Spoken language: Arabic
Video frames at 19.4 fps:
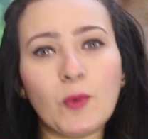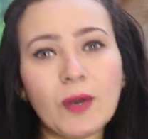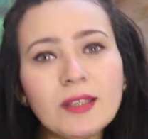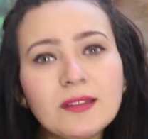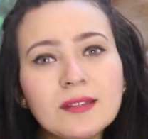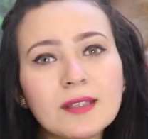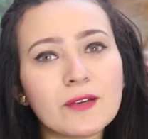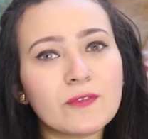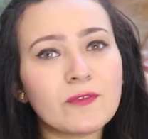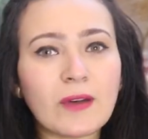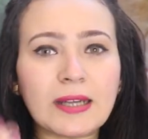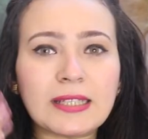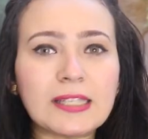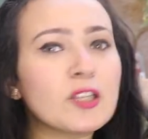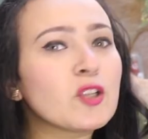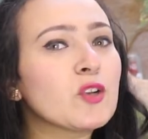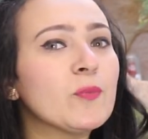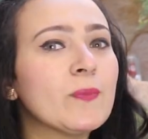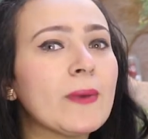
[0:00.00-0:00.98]
واضرب في
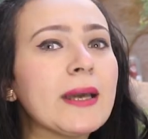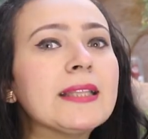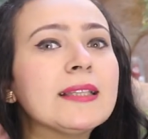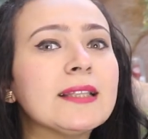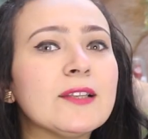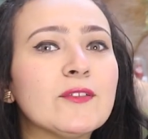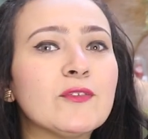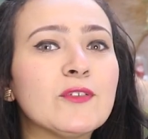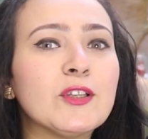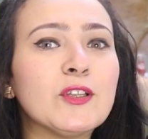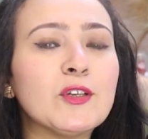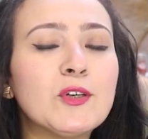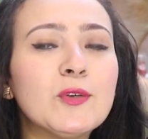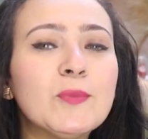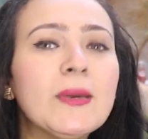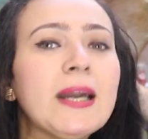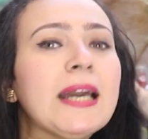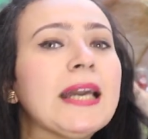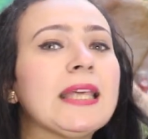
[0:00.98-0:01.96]
عدد الكوبايات اللي في
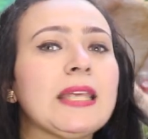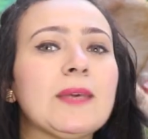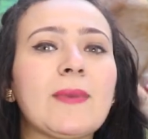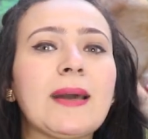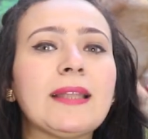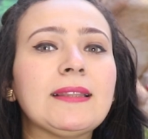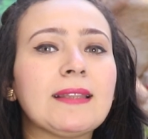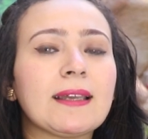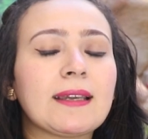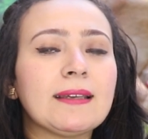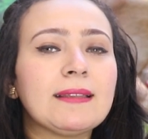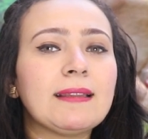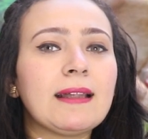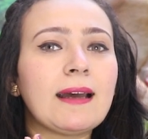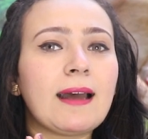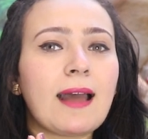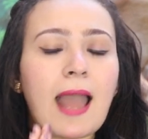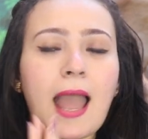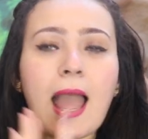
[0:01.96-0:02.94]
اليوم يبقى انت
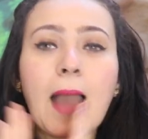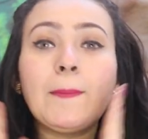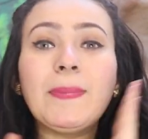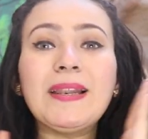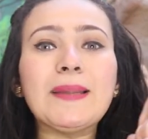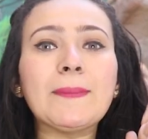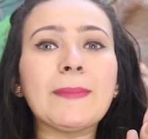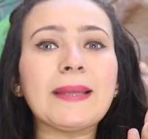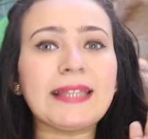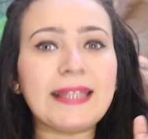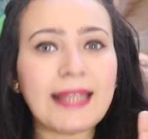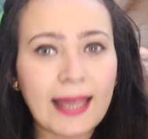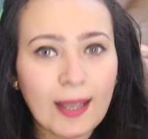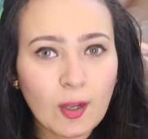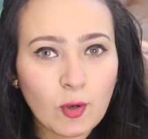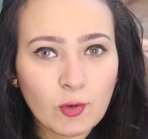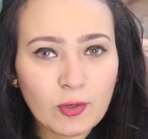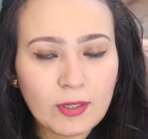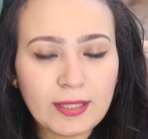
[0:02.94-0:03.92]
كده قبل ما
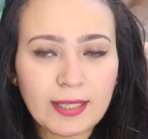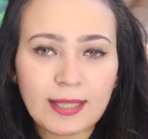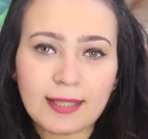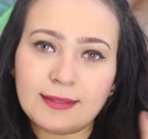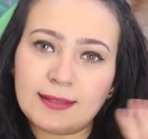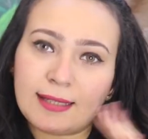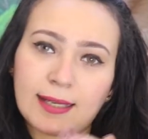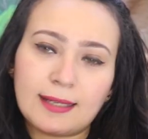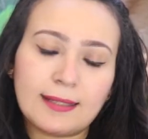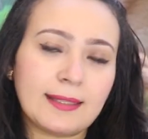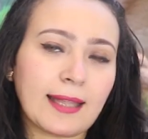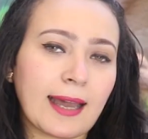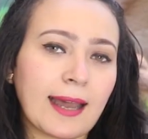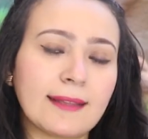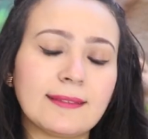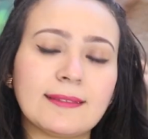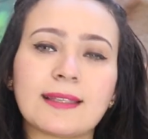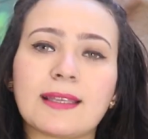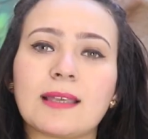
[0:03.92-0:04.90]
تاكل انت كده
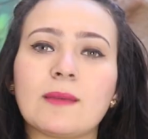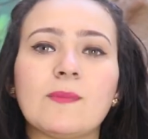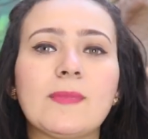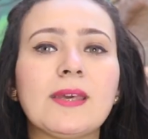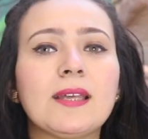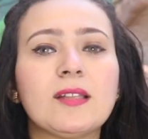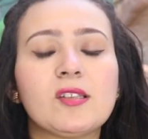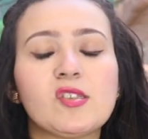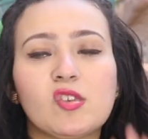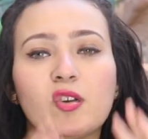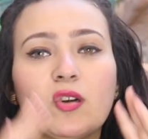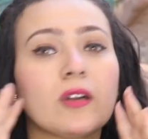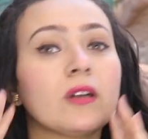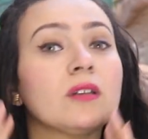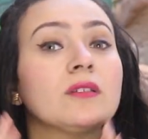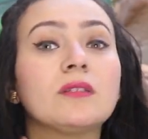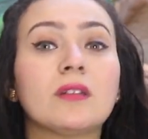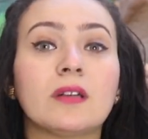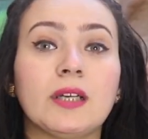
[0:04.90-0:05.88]
خدت كميه
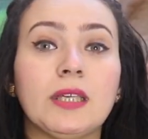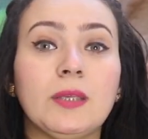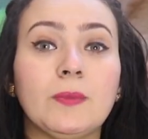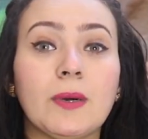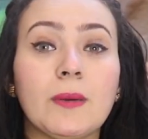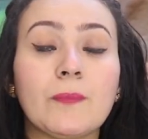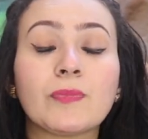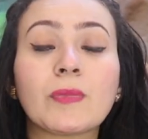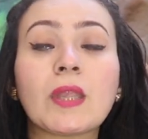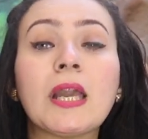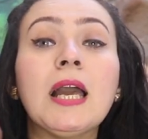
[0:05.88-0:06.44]
سعرات رهيبه